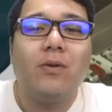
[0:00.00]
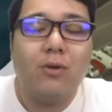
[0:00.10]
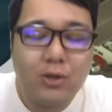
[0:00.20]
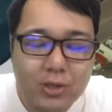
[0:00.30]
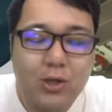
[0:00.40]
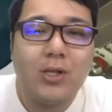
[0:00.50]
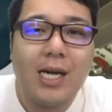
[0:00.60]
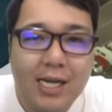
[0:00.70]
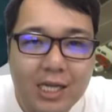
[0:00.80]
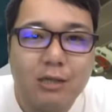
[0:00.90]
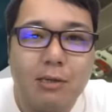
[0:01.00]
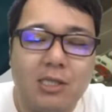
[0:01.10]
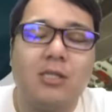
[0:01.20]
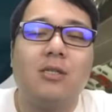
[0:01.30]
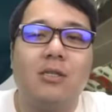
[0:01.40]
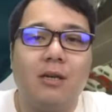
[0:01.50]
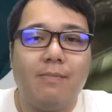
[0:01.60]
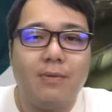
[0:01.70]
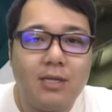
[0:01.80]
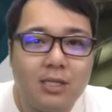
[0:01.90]
よろしくお願いいたします
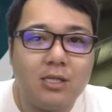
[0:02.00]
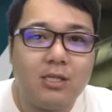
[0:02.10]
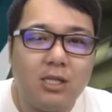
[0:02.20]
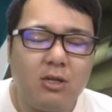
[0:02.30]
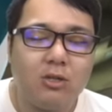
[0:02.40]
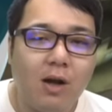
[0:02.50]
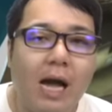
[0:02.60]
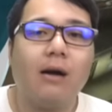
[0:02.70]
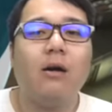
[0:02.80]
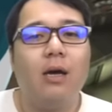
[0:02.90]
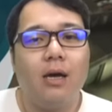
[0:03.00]
でプレス3の人は、